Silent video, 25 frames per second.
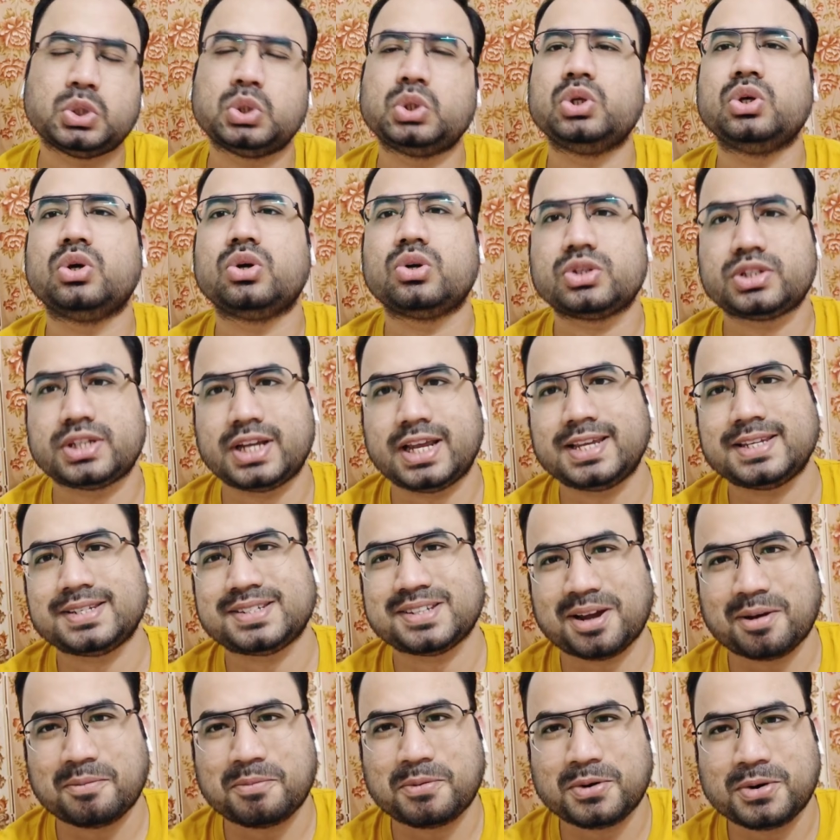যদিও সেই
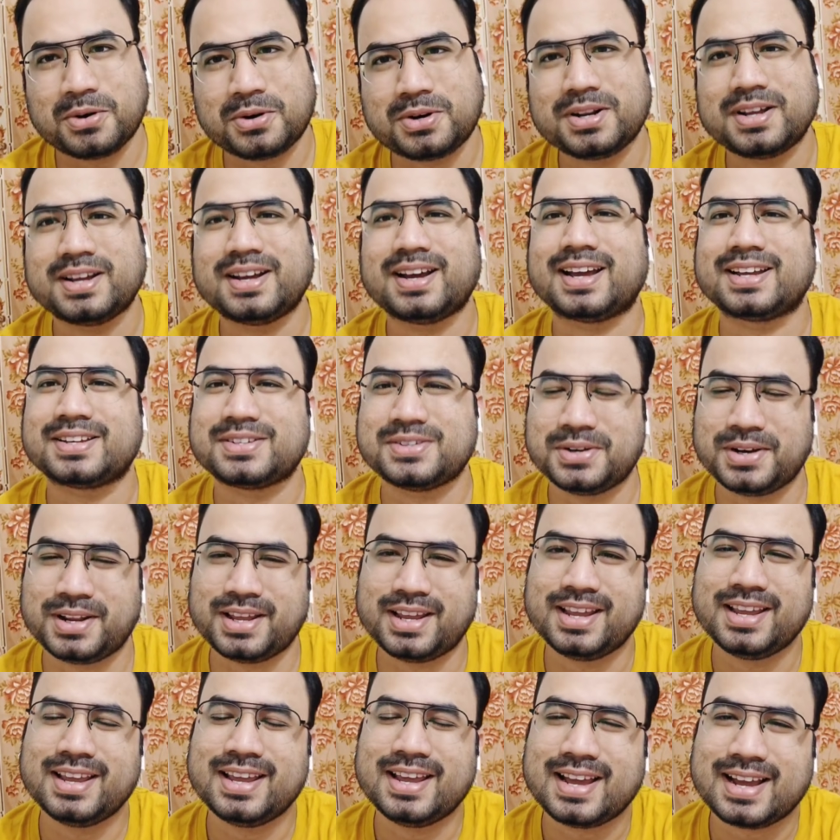সাপোর্ট
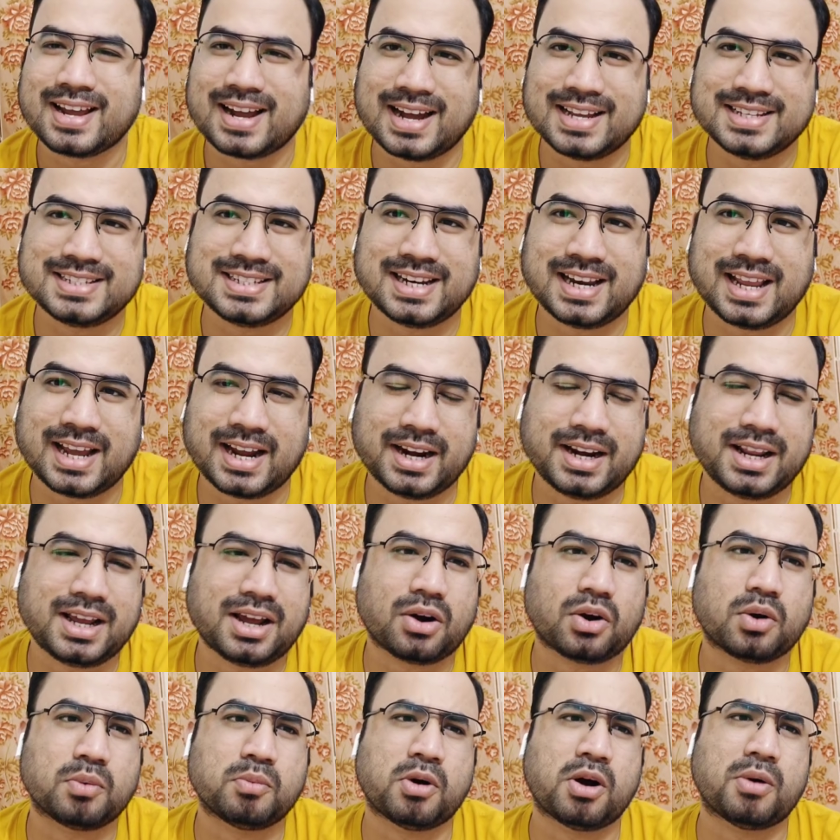অ্যাকচুয়ালি কাজে লাগেনি
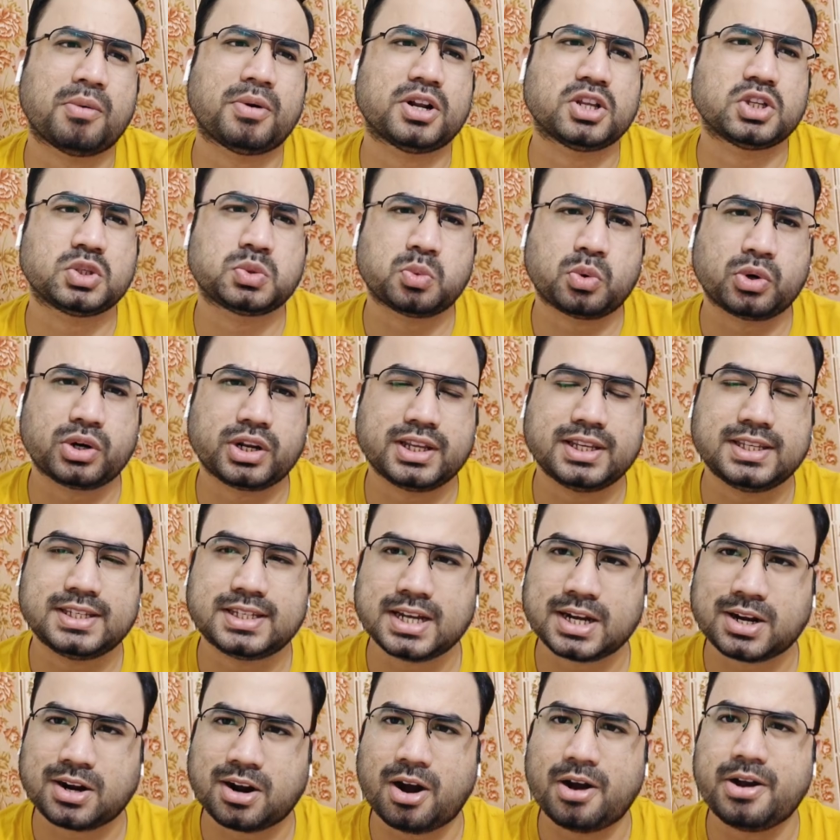কারণ মোহামেডান স্পোর্টিং
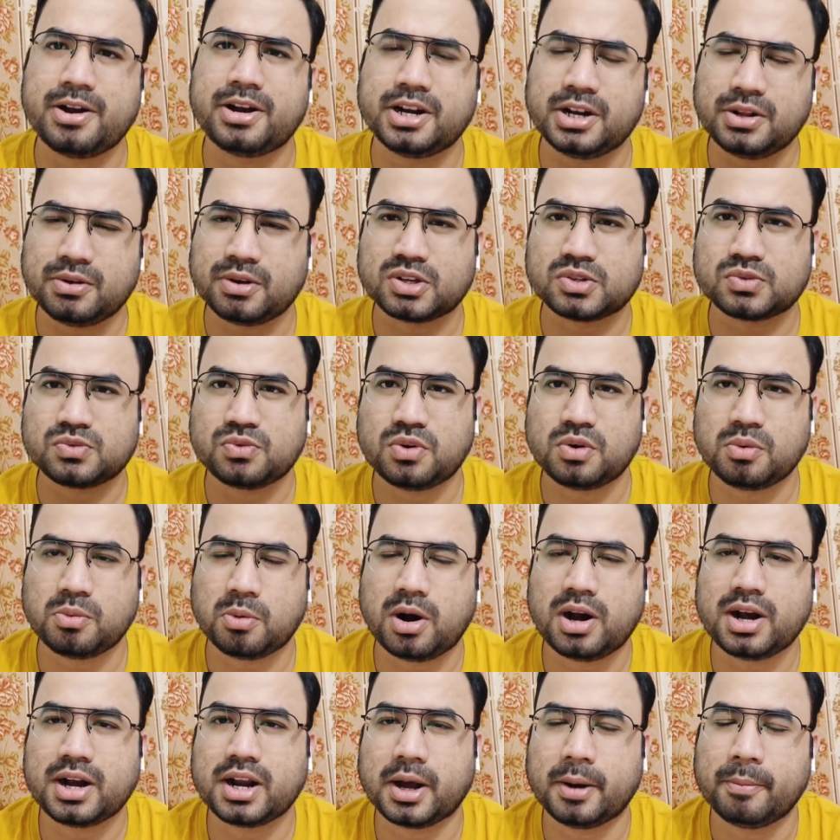যে কন্টিনিউয়াস
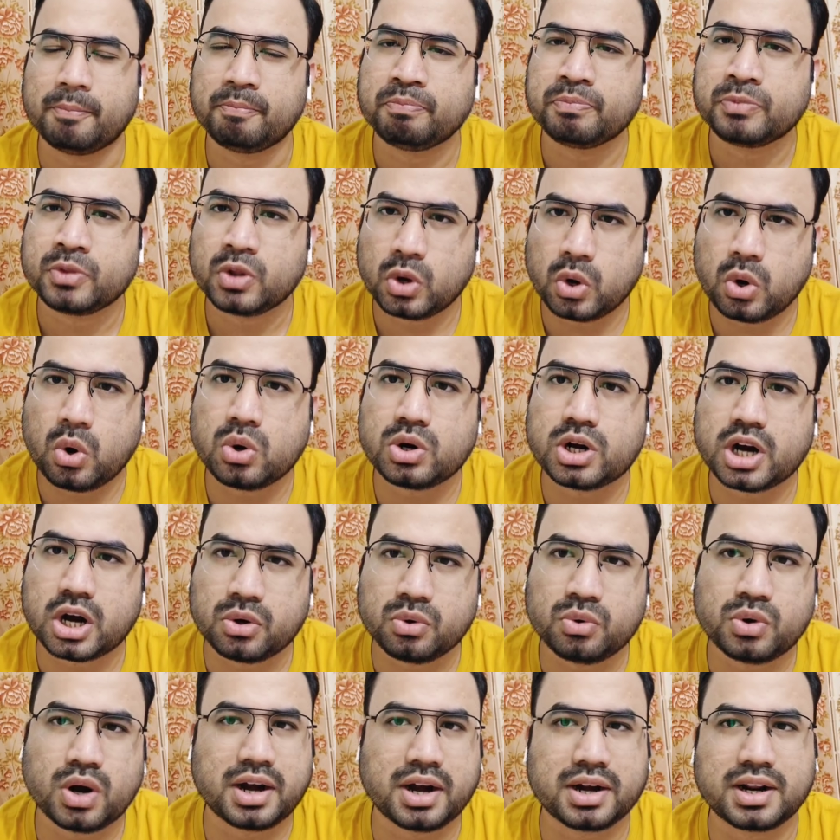ফুটবলটা গোটা
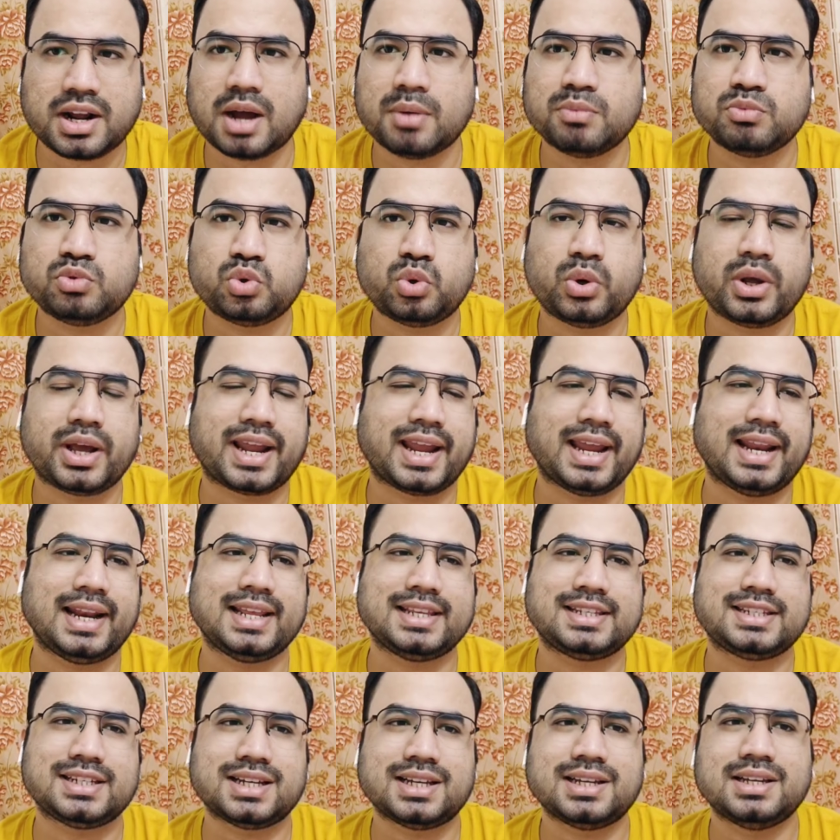ডুরান্ট কাপ জুড়ে
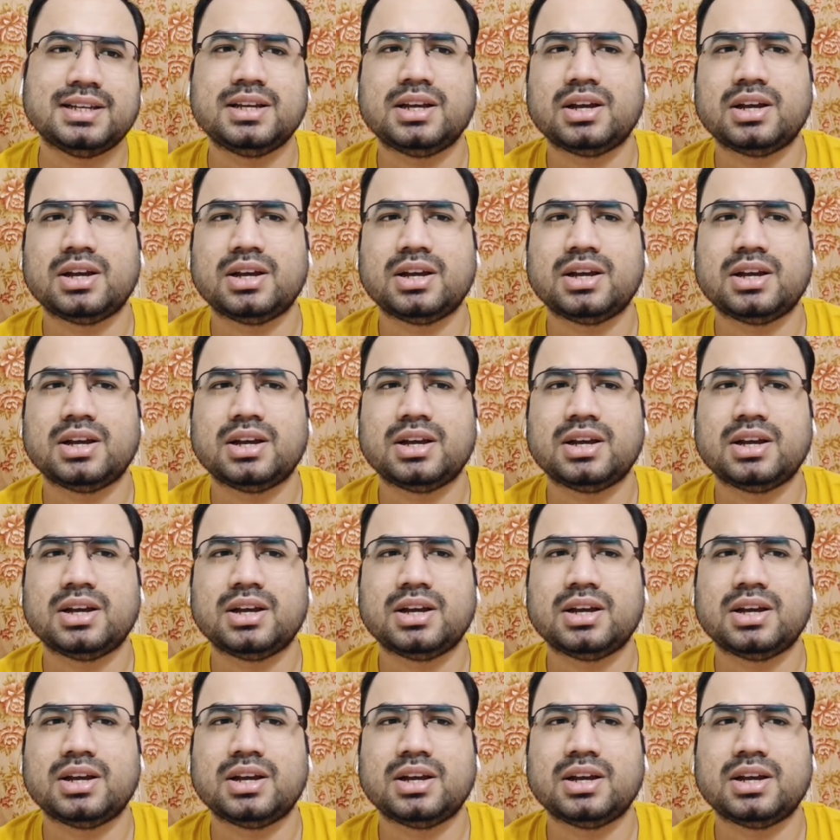খেলেছে